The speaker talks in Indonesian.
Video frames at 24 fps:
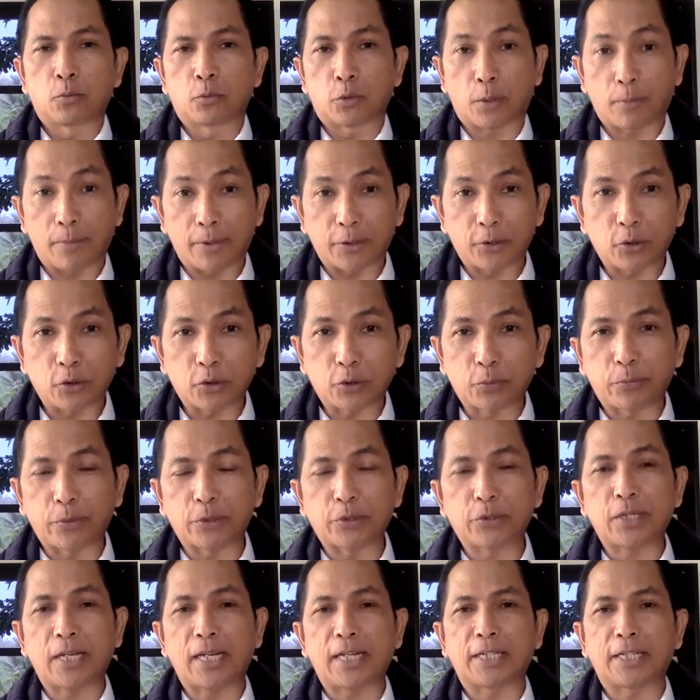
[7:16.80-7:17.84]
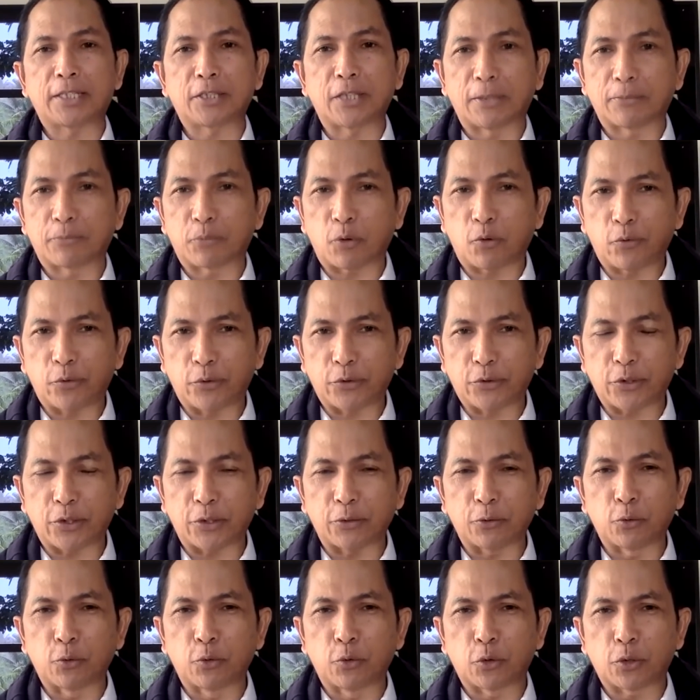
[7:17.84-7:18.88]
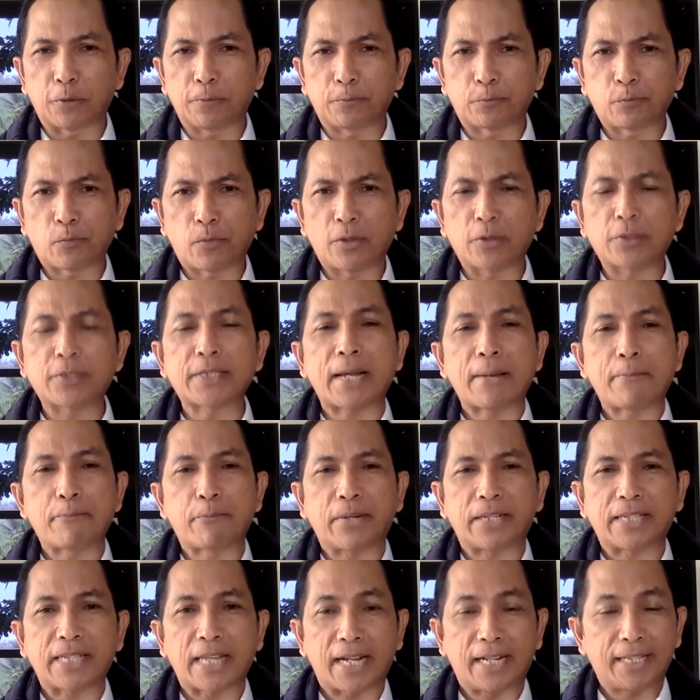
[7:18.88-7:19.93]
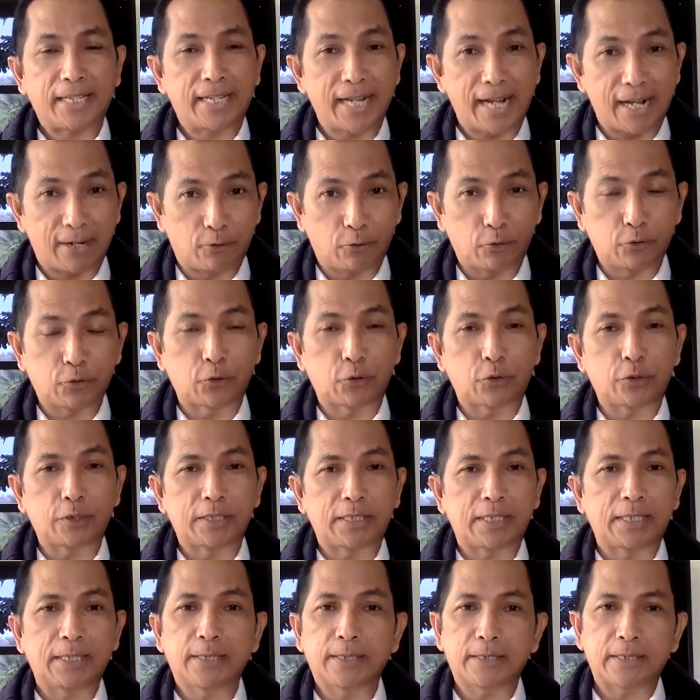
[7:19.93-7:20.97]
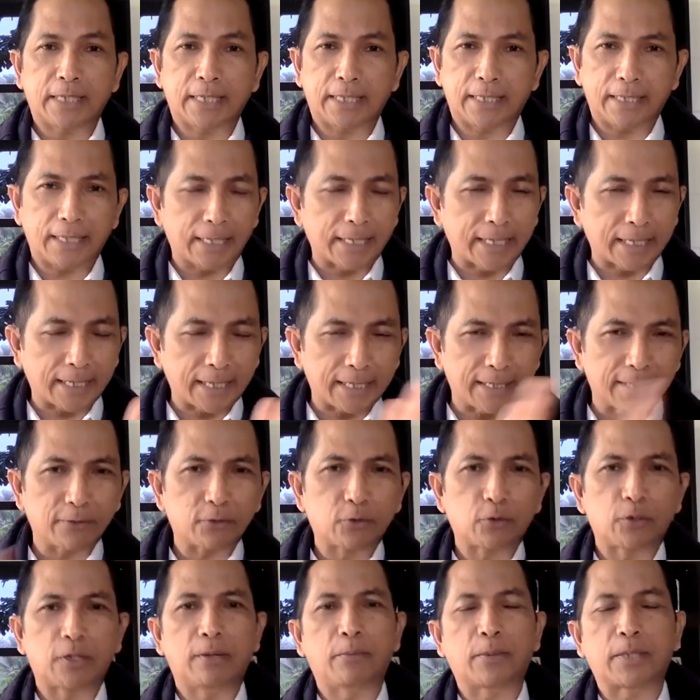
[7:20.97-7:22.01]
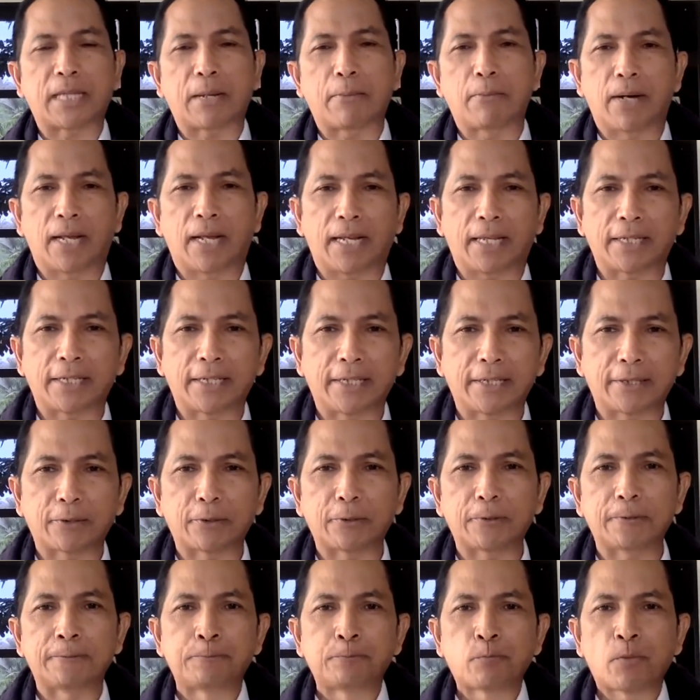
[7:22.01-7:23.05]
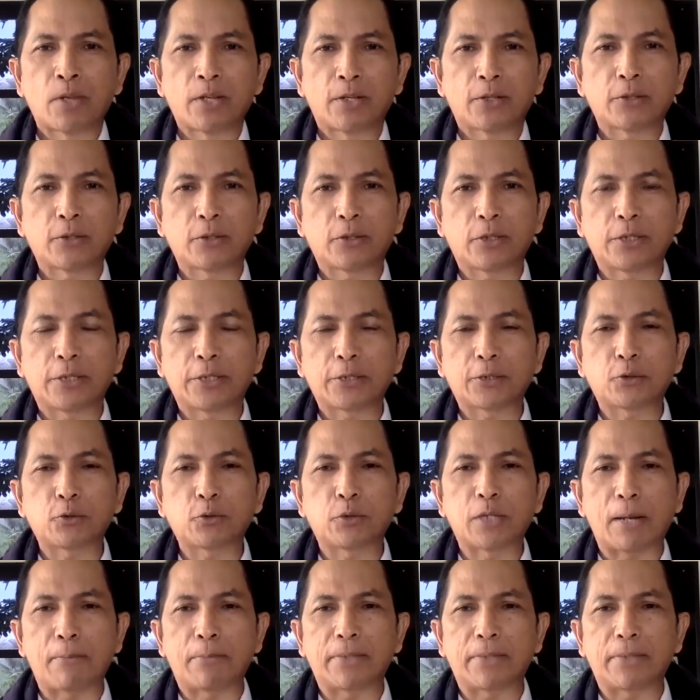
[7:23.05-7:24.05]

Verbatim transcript: termasuk spesialis dan profesor yang gugur sampai tanggal 3 Agustus ini. Saya kira datanya sudah bertambah lagi itu Eh, sudah